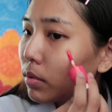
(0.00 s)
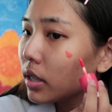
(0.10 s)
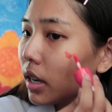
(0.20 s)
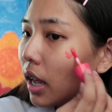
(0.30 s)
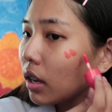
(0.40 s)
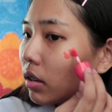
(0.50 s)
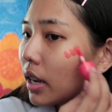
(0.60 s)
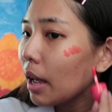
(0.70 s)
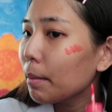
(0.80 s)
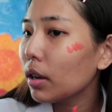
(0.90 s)
รู้สินะก็
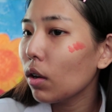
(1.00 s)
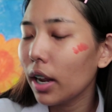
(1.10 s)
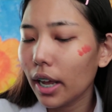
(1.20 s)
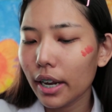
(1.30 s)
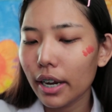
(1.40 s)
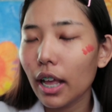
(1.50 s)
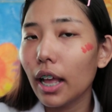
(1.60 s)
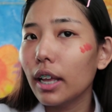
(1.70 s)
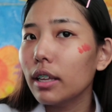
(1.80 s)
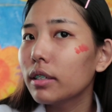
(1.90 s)
ทาไปก่อนแล้วกันนะคะ